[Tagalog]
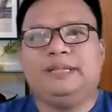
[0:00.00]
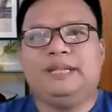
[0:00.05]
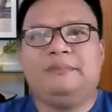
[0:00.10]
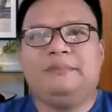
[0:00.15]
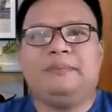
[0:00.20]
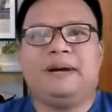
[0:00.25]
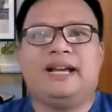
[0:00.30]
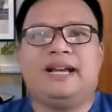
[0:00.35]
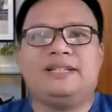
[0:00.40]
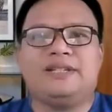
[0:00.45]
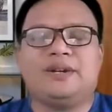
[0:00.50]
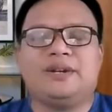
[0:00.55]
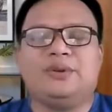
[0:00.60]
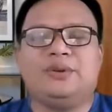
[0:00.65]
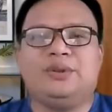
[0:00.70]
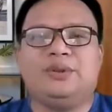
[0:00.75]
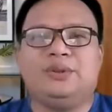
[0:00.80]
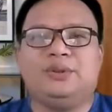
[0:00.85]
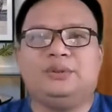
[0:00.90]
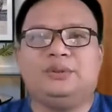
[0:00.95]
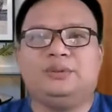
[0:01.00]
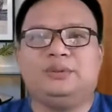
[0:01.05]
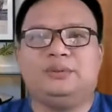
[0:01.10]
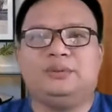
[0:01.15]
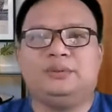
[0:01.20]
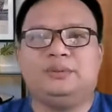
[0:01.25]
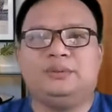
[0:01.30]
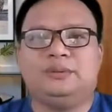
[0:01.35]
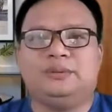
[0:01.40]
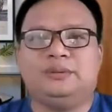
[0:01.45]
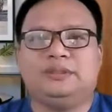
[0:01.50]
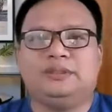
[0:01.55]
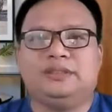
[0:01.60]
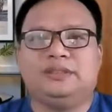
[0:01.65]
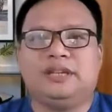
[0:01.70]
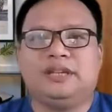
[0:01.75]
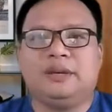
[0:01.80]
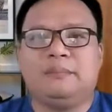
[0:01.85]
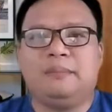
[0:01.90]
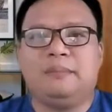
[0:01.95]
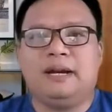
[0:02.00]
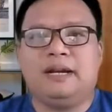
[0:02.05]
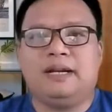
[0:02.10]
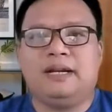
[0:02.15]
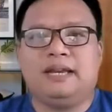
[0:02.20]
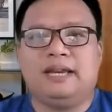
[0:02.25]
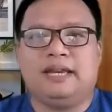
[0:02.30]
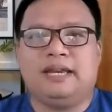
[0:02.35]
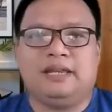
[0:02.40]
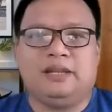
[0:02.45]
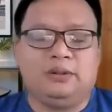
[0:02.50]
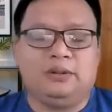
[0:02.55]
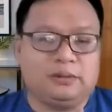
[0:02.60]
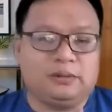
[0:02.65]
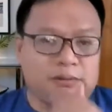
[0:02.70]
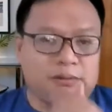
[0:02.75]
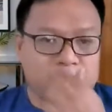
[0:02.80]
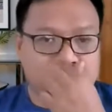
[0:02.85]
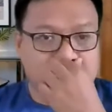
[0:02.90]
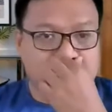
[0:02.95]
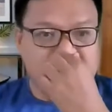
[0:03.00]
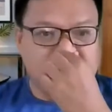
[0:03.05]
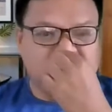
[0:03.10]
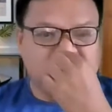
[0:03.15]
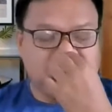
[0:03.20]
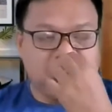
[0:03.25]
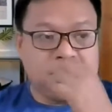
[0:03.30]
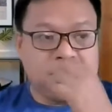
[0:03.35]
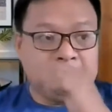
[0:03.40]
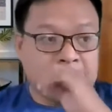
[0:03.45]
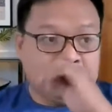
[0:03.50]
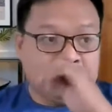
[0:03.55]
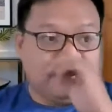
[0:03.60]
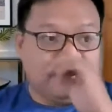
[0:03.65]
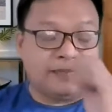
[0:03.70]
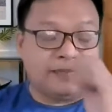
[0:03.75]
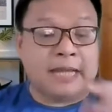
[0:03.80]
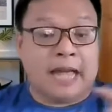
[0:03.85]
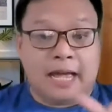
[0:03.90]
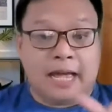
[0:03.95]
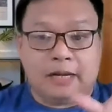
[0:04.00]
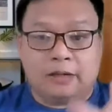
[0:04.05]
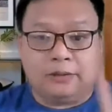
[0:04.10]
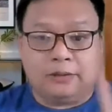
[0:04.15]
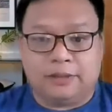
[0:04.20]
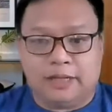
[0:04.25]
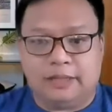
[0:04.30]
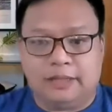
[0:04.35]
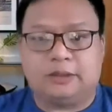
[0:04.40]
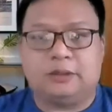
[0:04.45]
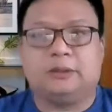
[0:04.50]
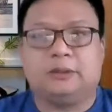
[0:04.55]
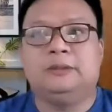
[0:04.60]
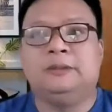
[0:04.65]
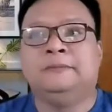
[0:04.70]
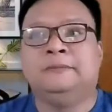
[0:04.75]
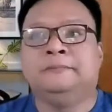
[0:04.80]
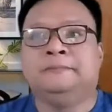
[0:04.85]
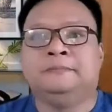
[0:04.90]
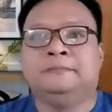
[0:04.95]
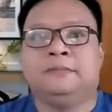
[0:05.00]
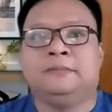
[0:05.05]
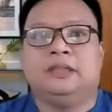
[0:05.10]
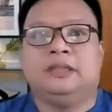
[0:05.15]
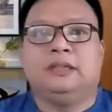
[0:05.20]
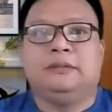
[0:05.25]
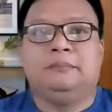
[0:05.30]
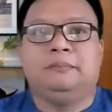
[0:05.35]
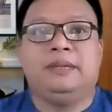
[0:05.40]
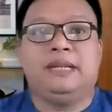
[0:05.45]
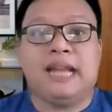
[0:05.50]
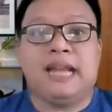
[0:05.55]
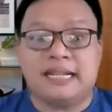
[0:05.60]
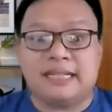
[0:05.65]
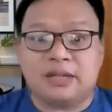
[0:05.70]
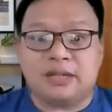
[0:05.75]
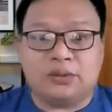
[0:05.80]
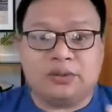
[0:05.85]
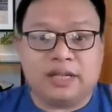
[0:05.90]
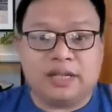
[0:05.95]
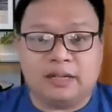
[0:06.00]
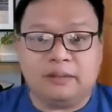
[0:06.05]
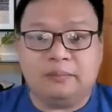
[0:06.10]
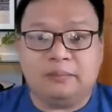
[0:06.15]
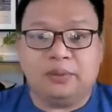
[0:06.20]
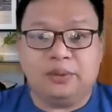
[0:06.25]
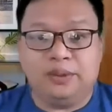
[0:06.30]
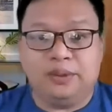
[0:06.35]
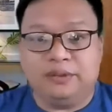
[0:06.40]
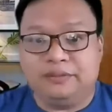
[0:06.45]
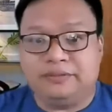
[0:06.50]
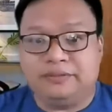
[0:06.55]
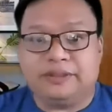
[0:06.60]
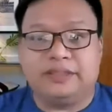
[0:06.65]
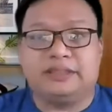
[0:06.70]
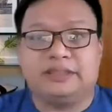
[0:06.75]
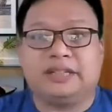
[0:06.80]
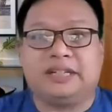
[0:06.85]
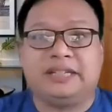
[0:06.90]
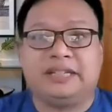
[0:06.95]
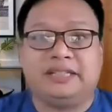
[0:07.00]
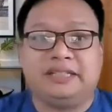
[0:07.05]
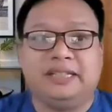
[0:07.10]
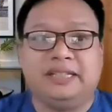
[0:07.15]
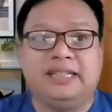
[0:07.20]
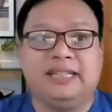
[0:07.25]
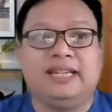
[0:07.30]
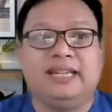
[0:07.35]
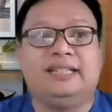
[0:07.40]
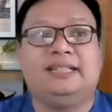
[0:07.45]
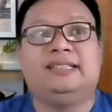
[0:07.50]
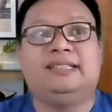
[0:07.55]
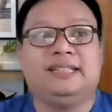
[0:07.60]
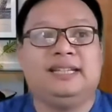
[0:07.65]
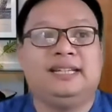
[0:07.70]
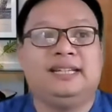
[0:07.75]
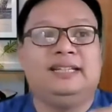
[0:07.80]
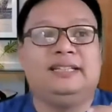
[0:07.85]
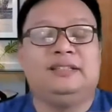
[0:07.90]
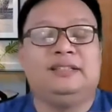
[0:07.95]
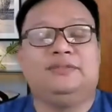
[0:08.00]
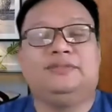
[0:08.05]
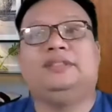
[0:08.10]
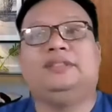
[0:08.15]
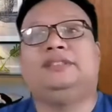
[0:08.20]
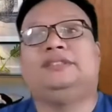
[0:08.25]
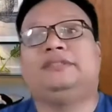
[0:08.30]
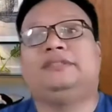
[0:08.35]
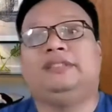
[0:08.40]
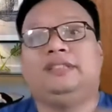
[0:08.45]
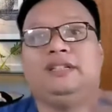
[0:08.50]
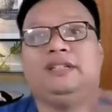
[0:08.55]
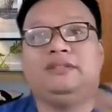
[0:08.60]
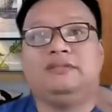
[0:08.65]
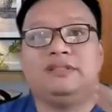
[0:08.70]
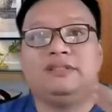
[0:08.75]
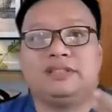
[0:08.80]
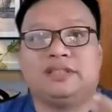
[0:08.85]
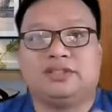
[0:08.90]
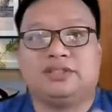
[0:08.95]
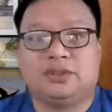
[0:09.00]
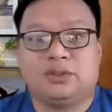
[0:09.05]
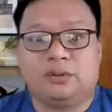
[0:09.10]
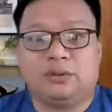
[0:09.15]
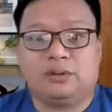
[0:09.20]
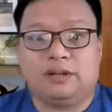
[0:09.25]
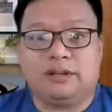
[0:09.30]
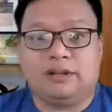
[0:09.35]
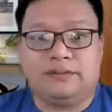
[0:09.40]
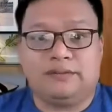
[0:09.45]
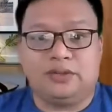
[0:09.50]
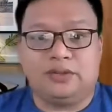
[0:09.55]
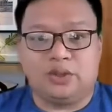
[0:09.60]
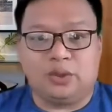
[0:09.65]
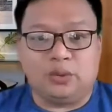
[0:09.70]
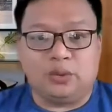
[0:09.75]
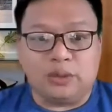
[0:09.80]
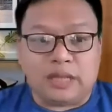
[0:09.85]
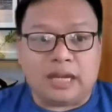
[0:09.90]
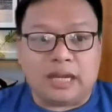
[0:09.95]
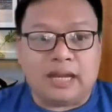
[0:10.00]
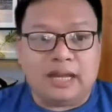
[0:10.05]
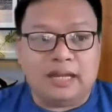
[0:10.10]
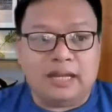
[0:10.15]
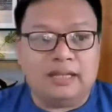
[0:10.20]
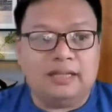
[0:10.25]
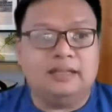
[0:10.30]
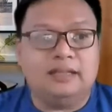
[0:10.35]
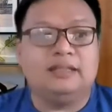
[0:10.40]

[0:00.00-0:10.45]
binabasa ko yung Ebanghelyo para sa araw na ito, binasa ko na rin po yung first reading. And the first reading was the story of Jonah,